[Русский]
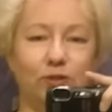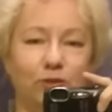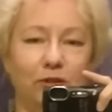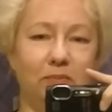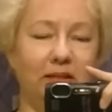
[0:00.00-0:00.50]

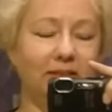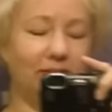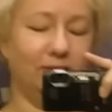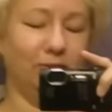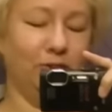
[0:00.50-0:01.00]
черное
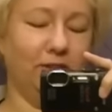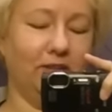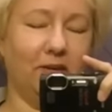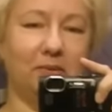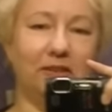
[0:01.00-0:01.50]
платье с очень
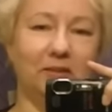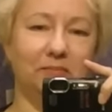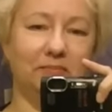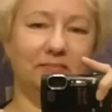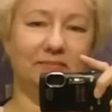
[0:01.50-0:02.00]
грамотным
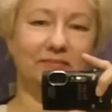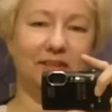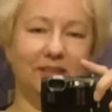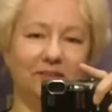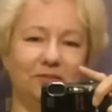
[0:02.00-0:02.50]

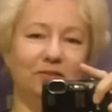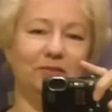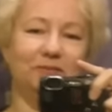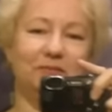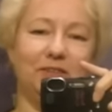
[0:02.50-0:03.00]
таким вот
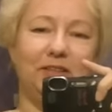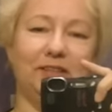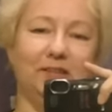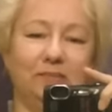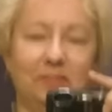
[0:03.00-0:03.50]

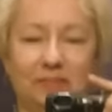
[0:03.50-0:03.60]
вырезом.